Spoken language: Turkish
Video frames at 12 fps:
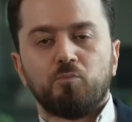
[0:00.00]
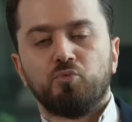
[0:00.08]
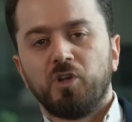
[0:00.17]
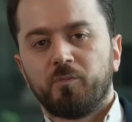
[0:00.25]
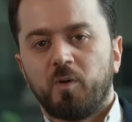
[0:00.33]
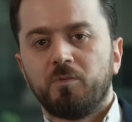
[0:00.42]

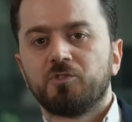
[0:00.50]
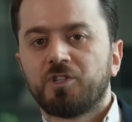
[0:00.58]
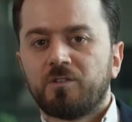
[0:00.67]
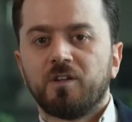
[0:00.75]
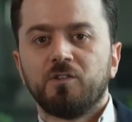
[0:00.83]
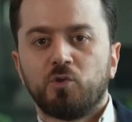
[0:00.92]
Bunu
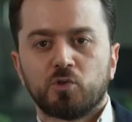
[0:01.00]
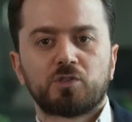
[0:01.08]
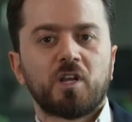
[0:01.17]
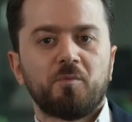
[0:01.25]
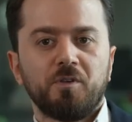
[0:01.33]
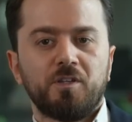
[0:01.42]
yapabileceklerini
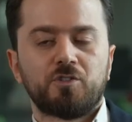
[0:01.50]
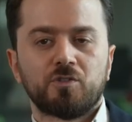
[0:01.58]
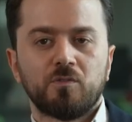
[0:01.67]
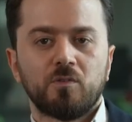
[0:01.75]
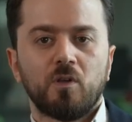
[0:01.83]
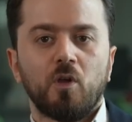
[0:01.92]
göstermek
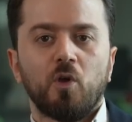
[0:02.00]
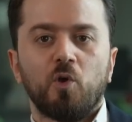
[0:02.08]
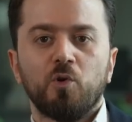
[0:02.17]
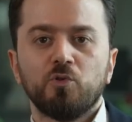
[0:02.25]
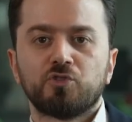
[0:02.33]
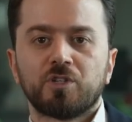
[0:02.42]
için
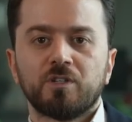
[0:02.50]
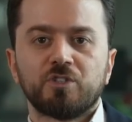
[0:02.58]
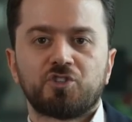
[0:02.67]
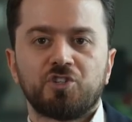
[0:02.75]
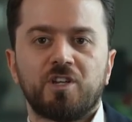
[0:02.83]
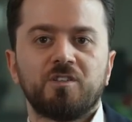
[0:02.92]
önce
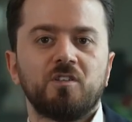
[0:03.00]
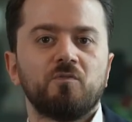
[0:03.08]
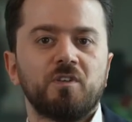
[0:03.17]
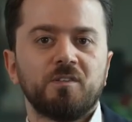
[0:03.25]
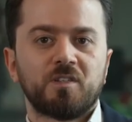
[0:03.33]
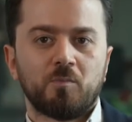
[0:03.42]
şirketin
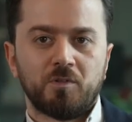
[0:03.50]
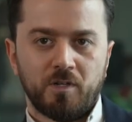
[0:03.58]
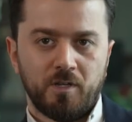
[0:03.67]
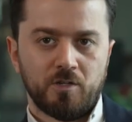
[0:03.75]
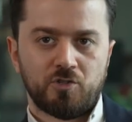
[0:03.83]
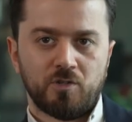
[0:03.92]
veri tabanı
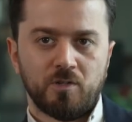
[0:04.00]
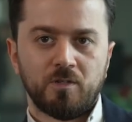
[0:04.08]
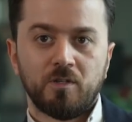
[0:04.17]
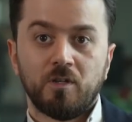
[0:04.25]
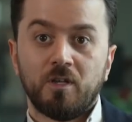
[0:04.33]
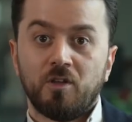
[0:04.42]
ele
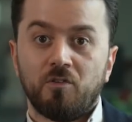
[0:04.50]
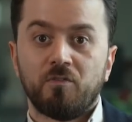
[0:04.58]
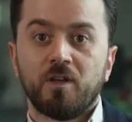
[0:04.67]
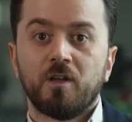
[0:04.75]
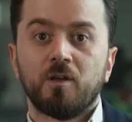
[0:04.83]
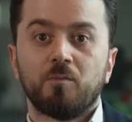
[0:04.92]
geçirildi
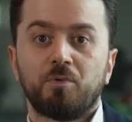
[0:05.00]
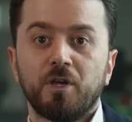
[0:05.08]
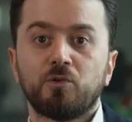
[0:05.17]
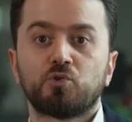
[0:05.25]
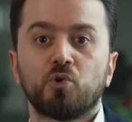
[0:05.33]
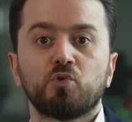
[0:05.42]
ve
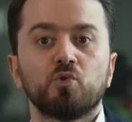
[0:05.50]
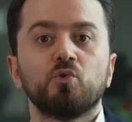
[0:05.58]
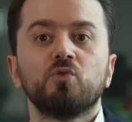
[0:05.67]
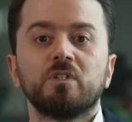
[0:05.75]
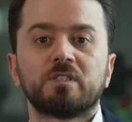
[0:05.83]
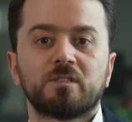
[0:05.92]
pek çok
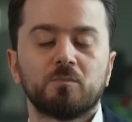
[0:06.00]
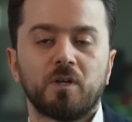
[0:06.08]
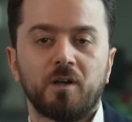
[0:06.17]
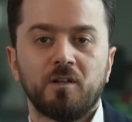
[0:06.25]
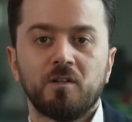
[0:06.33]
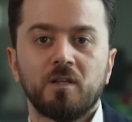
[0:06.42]
ünlü isim
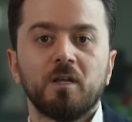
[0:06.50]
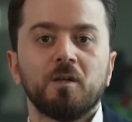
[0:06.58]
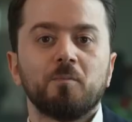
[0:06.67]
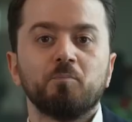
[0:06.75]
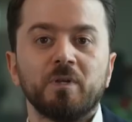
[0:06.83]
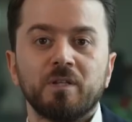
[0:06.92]
dahil
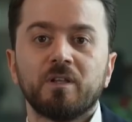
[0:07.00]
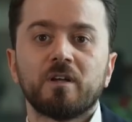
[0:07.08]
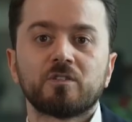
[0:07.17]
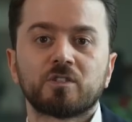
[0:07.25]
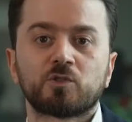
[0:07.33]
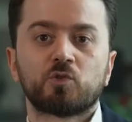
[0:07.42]

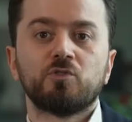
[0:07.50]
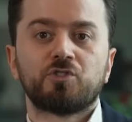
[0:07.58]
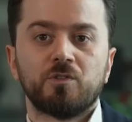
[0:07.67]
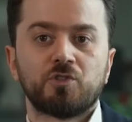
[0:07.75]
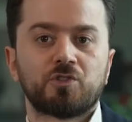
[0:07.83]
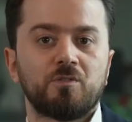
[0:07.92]
binlerce Sony
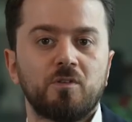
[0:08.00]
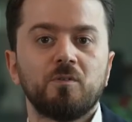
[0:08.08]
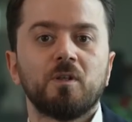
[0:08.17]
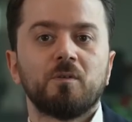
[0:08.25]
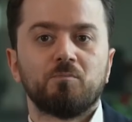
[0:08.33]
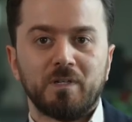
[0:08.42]
çalışanının
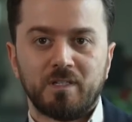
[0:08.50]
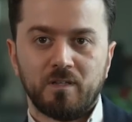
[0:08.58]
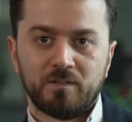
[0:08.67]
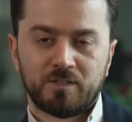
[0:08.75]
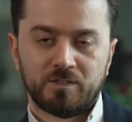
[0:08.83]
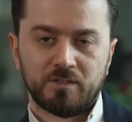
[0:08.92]

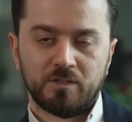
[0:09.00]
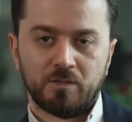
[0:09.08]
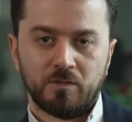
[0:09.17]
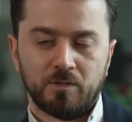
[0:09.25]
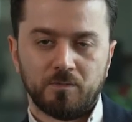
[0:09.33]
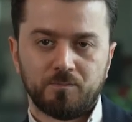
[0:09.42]
bilgileri
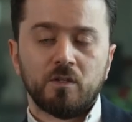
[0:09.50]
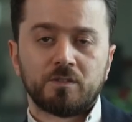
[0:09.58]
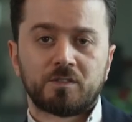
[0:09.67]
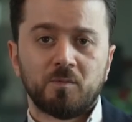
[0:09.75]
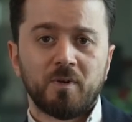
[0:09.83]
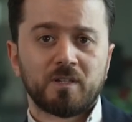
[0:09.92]
sızdırıldı.
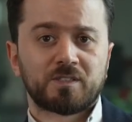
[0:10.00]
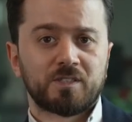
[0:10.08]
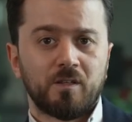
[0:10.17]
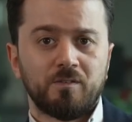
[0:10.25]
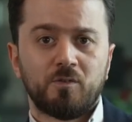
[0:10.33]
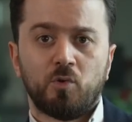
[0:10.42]
Siber
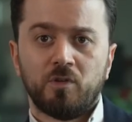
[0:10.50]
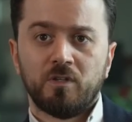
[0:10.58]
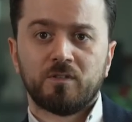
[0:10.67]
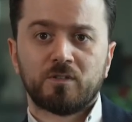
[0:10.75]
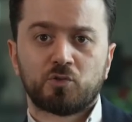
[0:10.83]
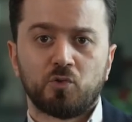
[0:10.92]
saldırı
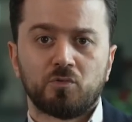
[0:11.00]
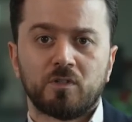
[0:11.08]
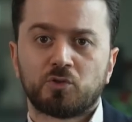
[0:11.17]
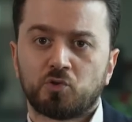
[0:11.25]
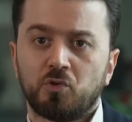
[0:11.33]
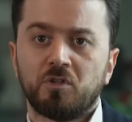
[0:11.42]
olayından sonra
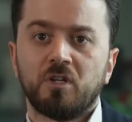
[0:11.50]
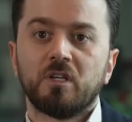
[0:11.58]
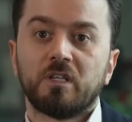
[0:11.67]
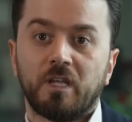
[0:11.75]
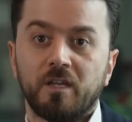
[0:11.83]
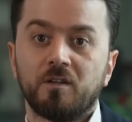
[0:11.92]
Sony
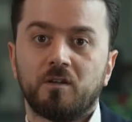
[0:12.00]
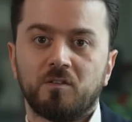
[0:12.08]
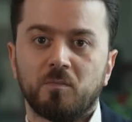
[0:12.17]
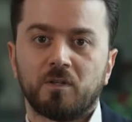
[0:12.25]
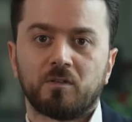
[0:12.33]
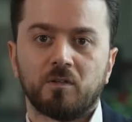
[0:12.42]
geri
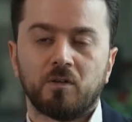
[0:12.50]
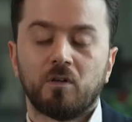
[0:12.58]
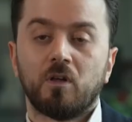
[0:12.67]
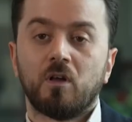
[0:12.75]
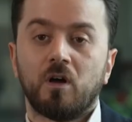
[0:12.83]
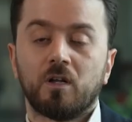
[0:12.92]
adım attı.
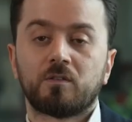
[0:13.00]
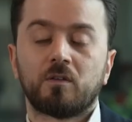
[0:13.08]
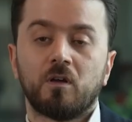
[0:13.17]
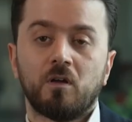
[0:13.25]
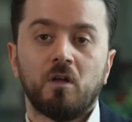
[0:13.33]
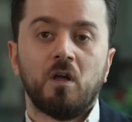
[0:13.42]

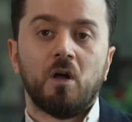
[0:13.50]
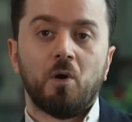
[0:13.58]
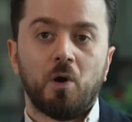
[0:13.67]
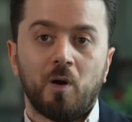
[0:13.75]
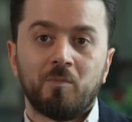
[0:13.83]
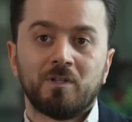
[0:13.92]
Hatta
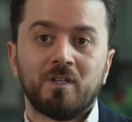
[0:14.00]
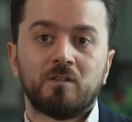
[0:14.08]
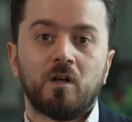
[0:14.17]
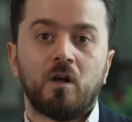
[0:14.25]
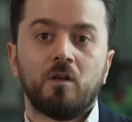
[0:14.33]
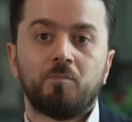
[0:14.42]
ABD
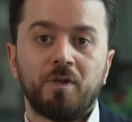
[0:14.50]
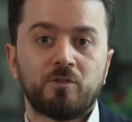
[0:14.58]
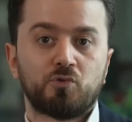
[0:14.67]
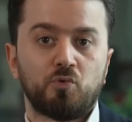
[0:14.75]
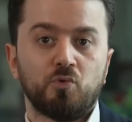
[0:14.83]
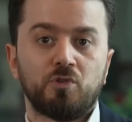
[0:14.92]
dahil pek
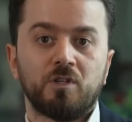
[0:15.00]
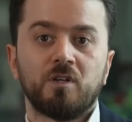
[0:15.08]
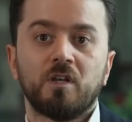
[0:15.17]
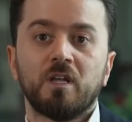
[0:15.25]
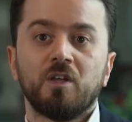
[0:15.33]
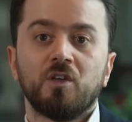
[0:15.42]
çok
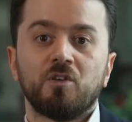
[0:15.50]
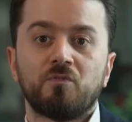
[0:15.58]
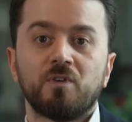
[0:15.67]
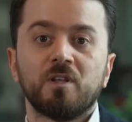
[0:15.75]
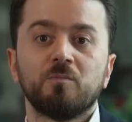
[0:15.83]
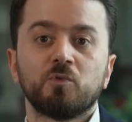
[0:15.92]
ülkede
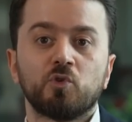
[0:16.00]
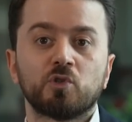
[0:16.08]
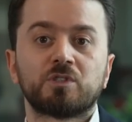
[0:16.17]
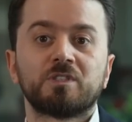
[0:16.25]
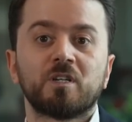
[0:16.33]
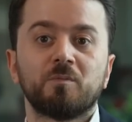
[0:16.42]
film
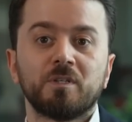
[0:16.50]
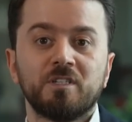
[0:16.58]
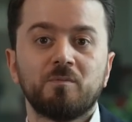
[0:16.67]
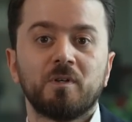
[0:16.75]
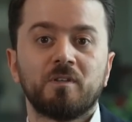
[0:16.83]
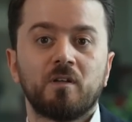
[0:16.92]
gösterime
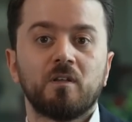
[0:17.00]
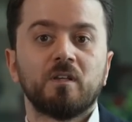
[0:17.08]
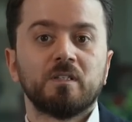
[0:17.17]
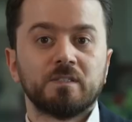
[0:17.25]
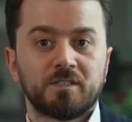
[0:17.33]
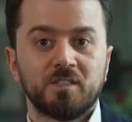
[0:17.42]
girmeden
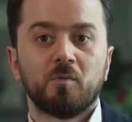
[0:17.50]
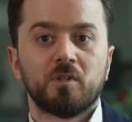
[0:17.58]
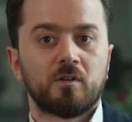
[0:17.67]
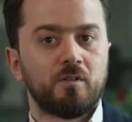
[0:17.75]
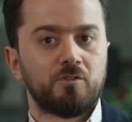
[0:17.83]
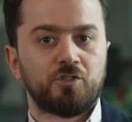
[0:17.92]

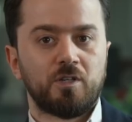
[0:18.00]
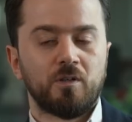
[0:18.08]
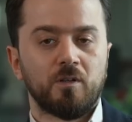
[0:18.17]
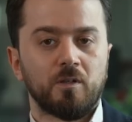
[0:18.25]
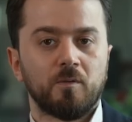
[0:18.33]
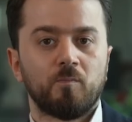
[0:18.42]
sinemalardan
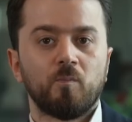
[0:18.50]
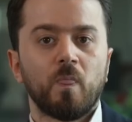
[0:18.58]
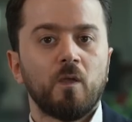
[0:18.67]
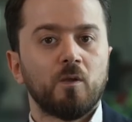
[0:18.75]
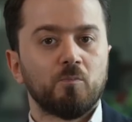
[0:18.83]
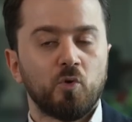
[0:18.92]
çekildi.
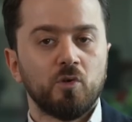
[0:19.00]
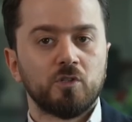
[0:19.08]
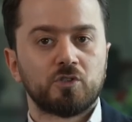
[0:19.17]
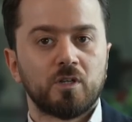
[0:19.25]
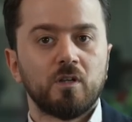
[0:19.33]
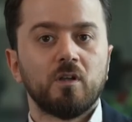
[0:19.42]

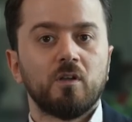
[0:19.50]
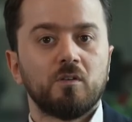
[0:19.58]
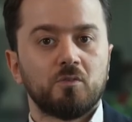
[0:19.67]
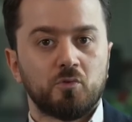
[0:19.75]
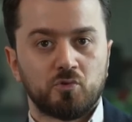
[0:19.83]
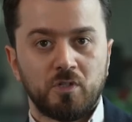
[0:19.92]
Böylece
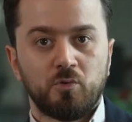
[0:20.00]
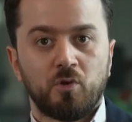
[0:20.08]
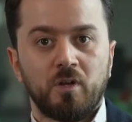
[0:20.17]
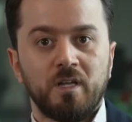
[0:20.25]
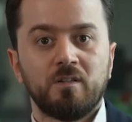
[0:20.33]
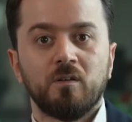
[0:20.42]
Kuzey
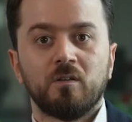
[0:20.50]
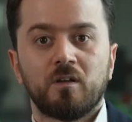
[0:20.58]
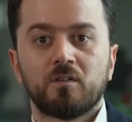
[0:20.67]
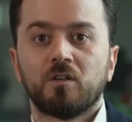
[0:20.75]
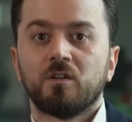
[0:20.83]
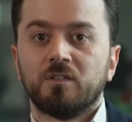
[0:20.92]
Koreli
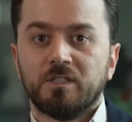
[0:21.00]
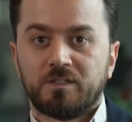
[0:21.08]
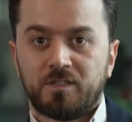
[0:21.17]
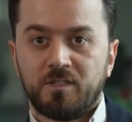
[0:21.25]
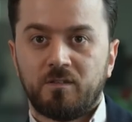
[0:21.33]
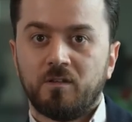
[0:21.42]
hackerlar
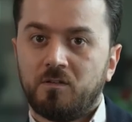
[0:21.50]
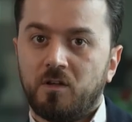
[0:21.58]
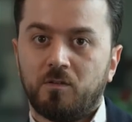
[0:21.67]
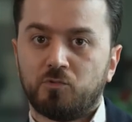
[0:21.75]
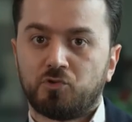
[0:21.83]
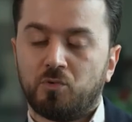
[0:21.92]
istediklerini
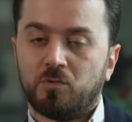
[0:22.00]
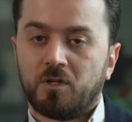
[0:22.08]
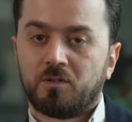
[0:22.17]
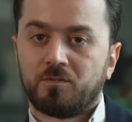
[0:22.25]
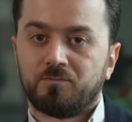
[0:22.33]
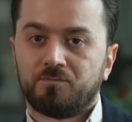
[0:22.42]
almış
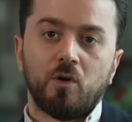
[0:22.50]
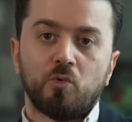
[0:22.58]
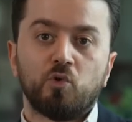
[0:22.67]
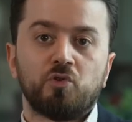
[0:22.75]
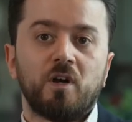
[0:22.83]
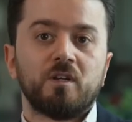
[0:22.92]
oldular.
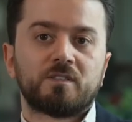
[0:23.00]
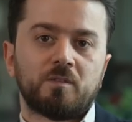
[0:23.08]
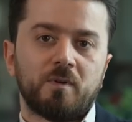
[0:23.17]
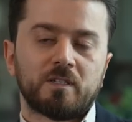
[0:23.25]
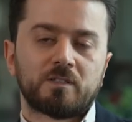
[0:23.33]
Ukrayna siber